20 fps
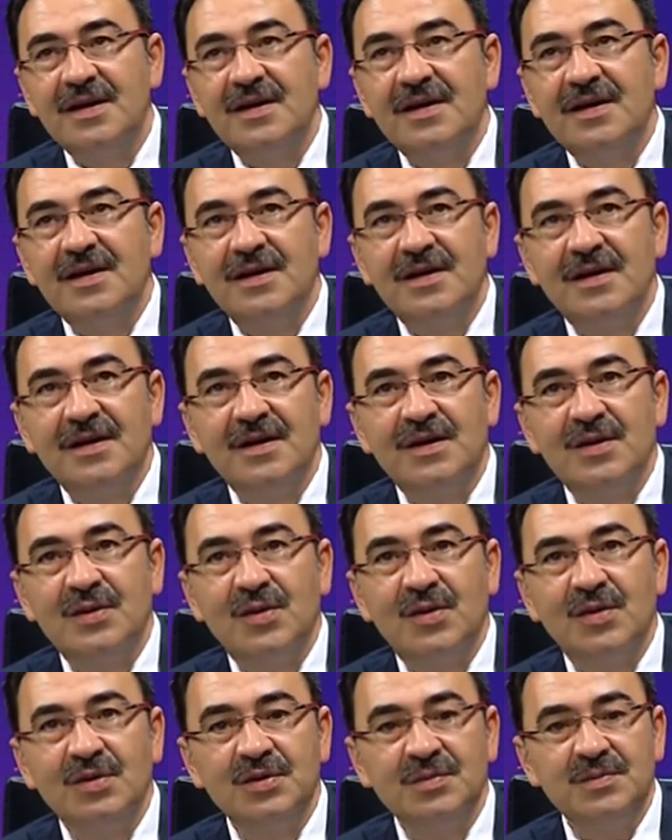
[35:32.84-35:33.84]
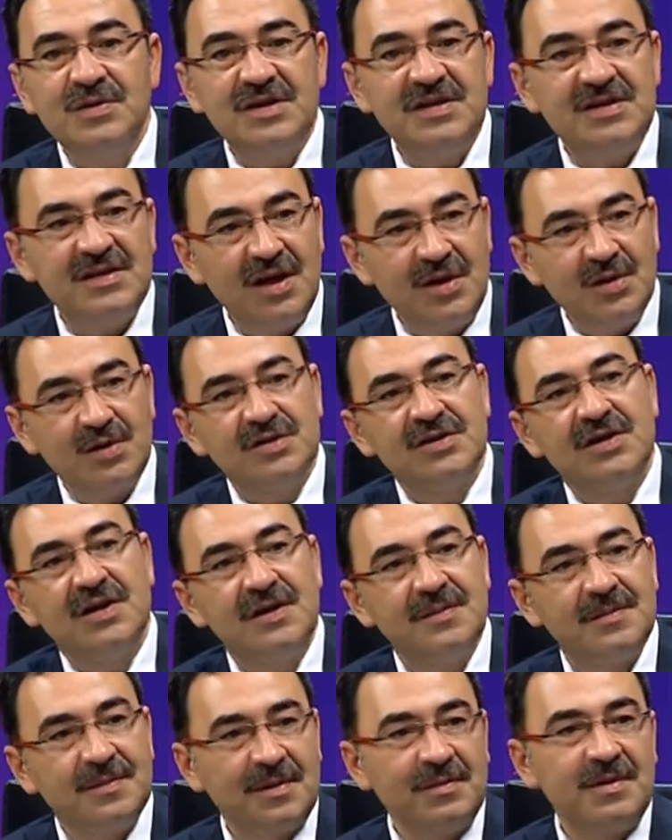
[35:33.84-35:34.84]
E, onun bir isteği olsa
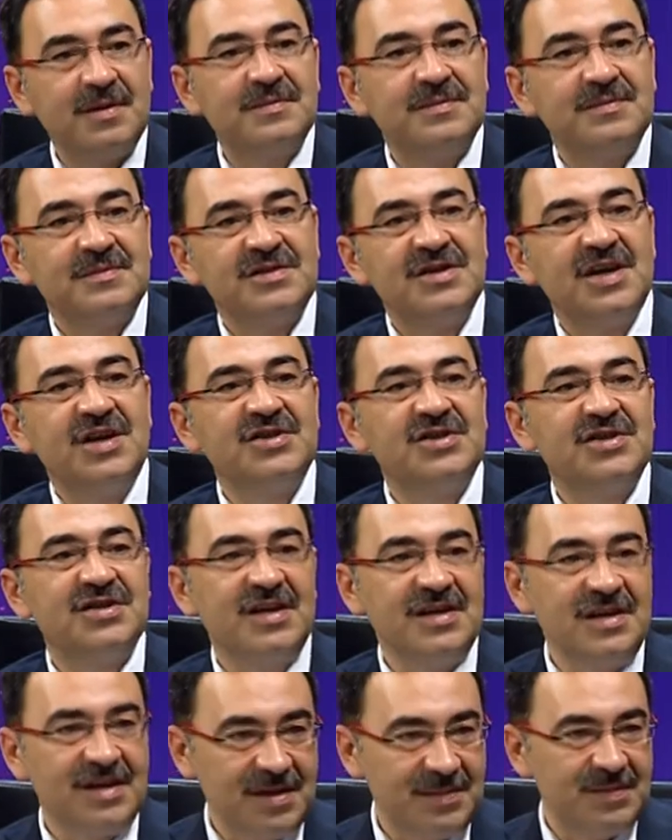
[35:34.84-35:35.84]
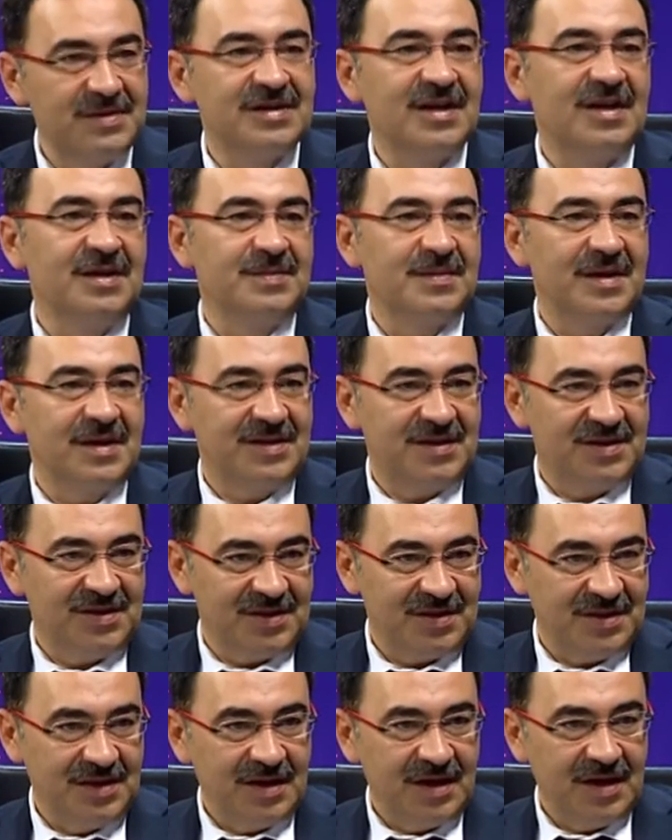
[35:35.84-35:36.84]
babam çarşıdan ya da biz alıp
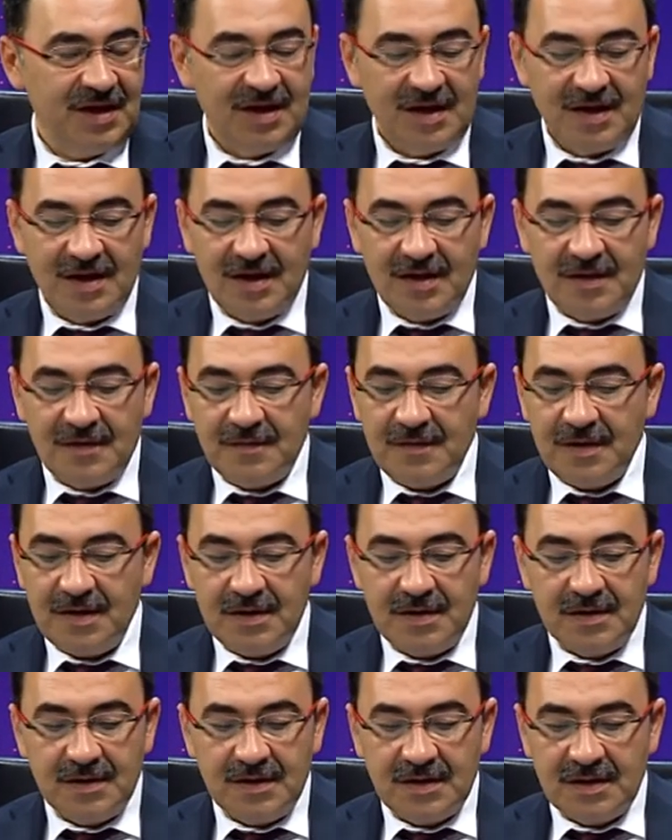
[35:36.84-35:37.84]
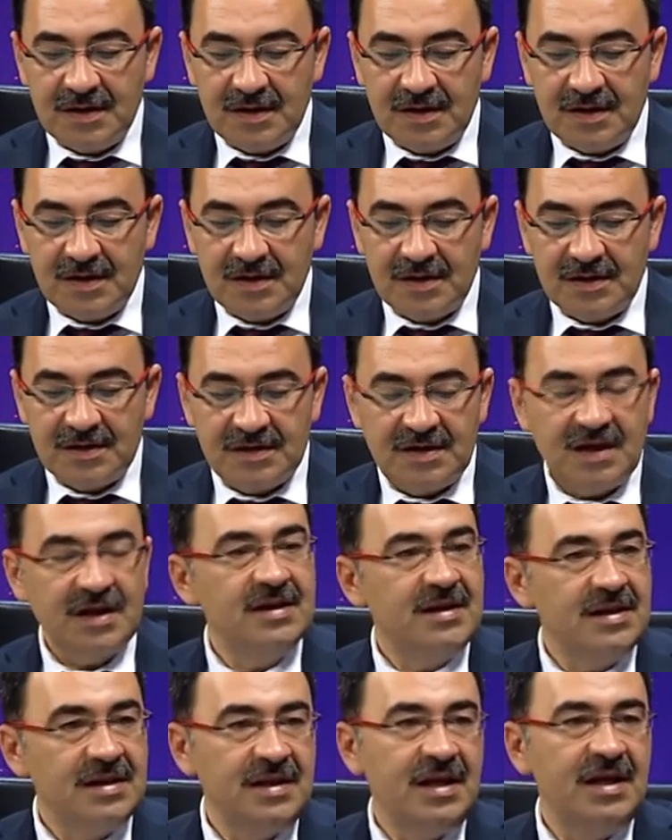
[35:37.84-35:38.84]
getirirdik. Hı hı. Ve e,
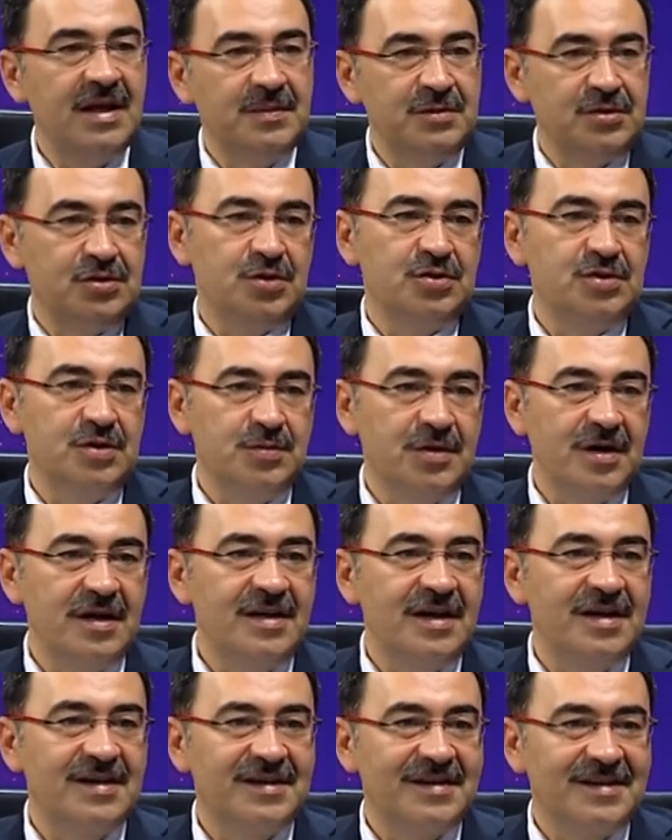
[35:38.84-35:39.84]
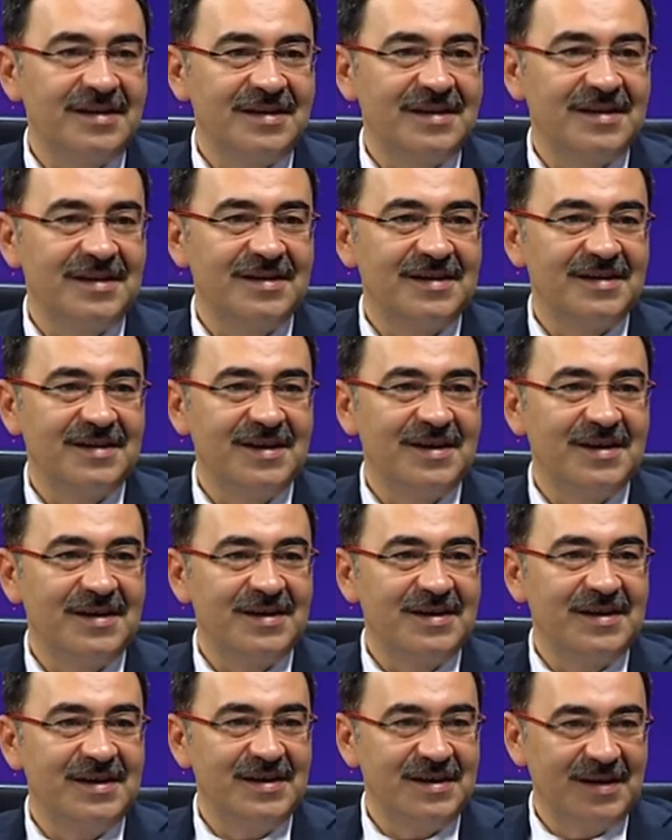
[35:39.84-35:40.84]
kendi nenemiz olsa bu kadar kadına
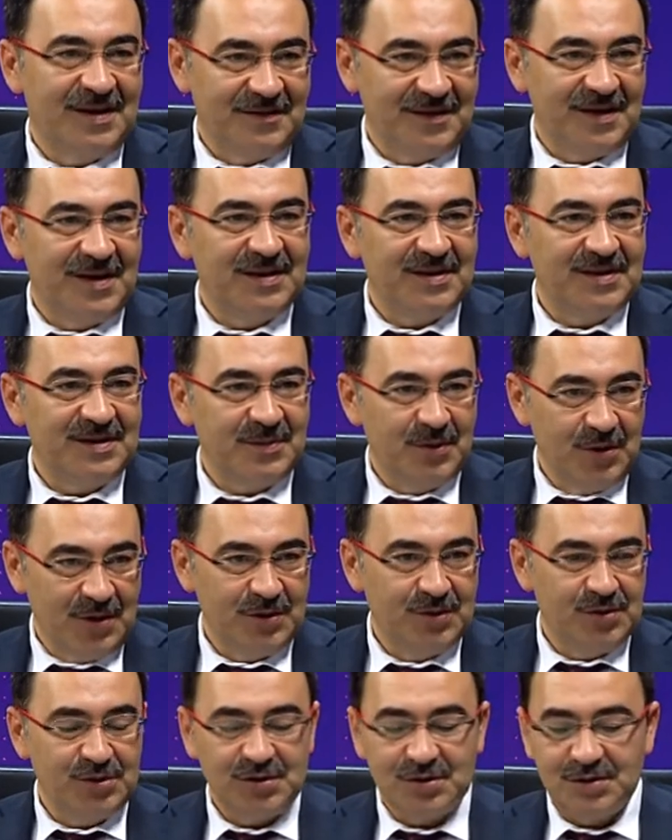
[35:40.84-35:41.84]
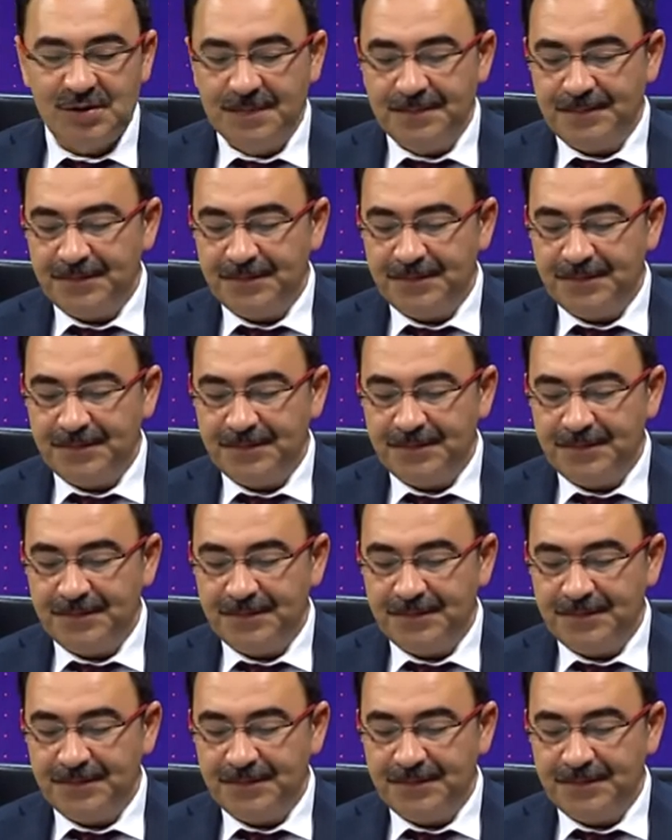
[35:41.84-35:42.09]
iyi davranılır. Böyle düşünün.